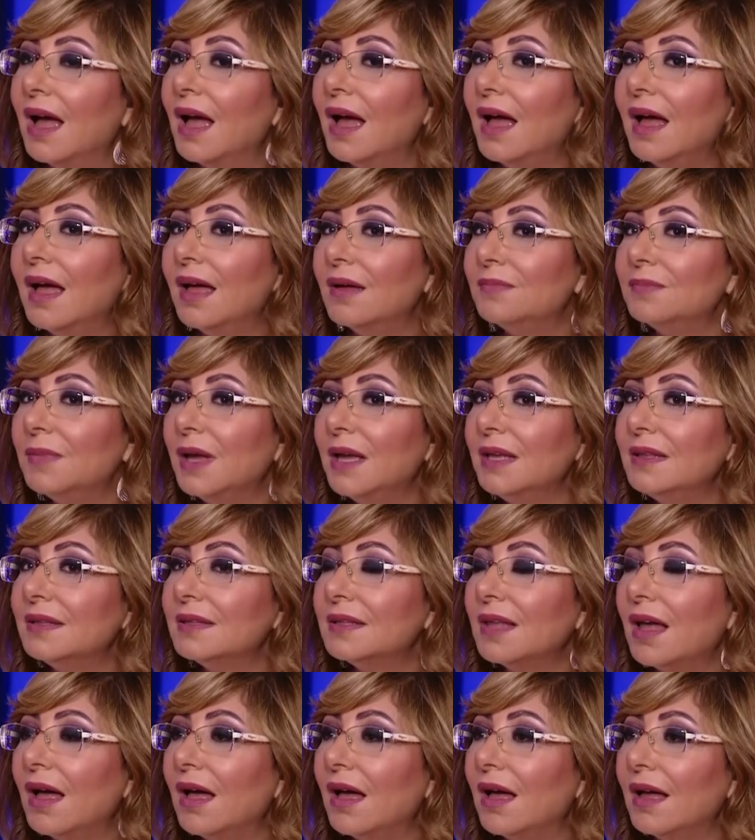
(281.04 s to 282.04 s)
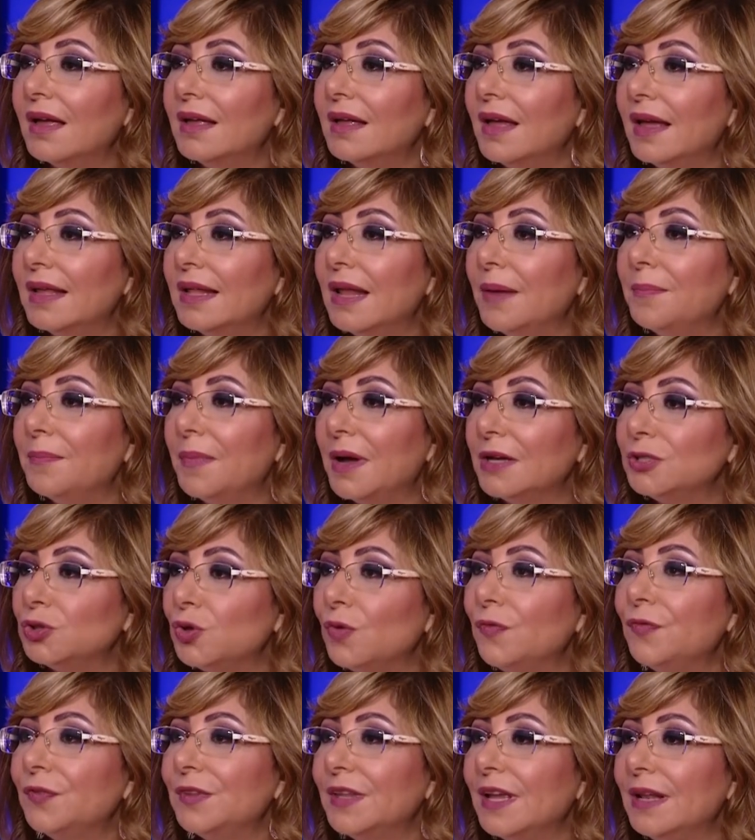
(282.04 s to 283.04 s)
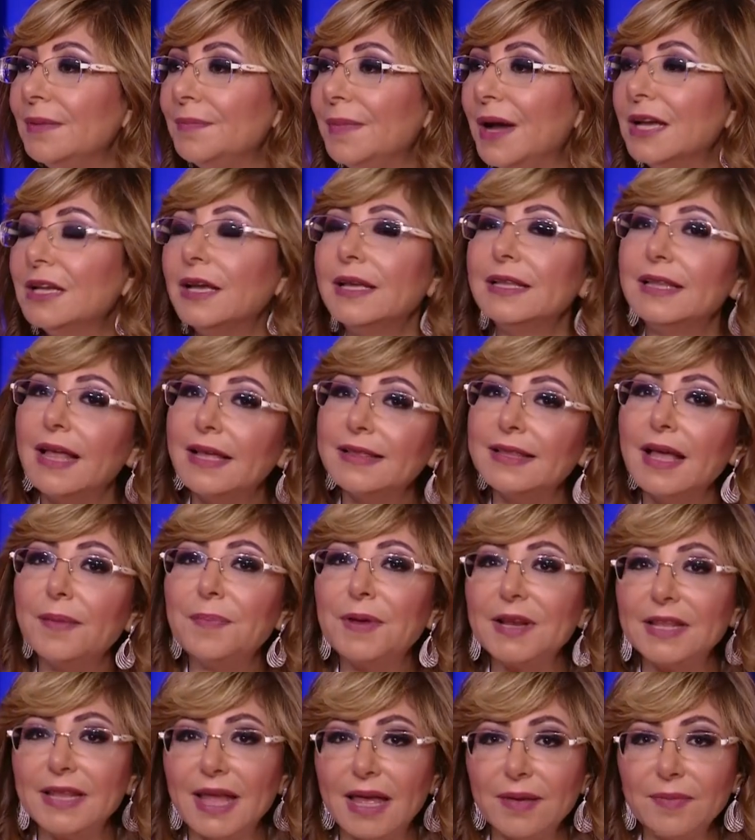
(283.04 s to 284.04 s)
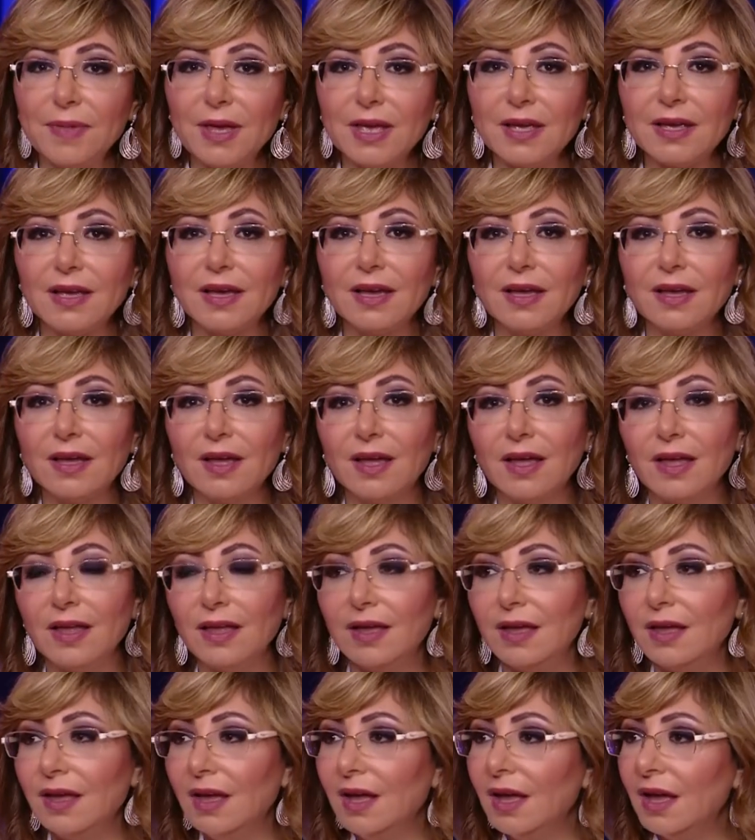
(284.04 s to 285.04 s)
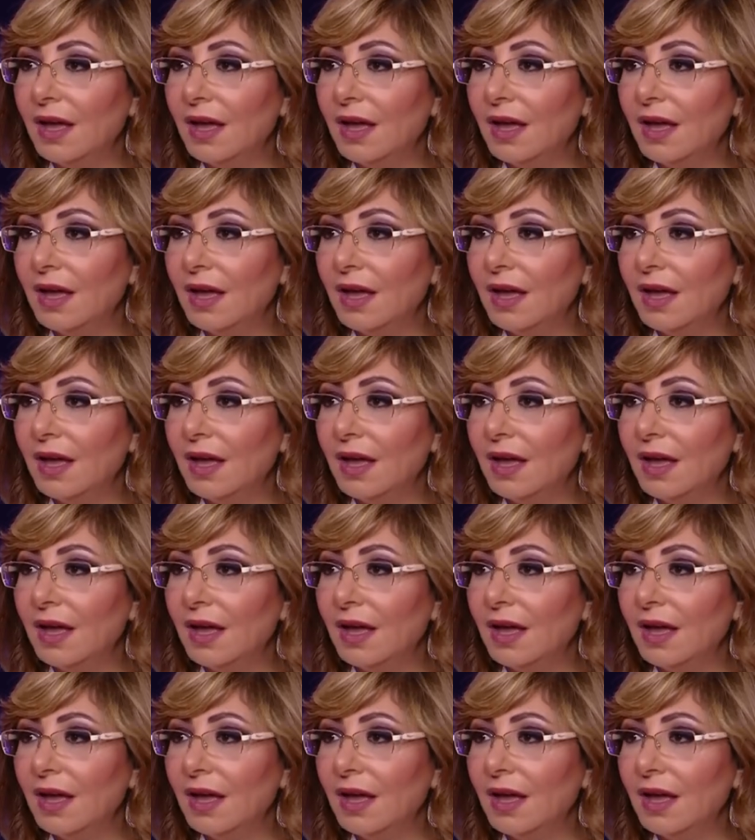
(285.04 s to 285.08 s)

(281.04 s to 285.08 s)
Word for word: مش انت لما شفت الم... ده, ده برنامج آه،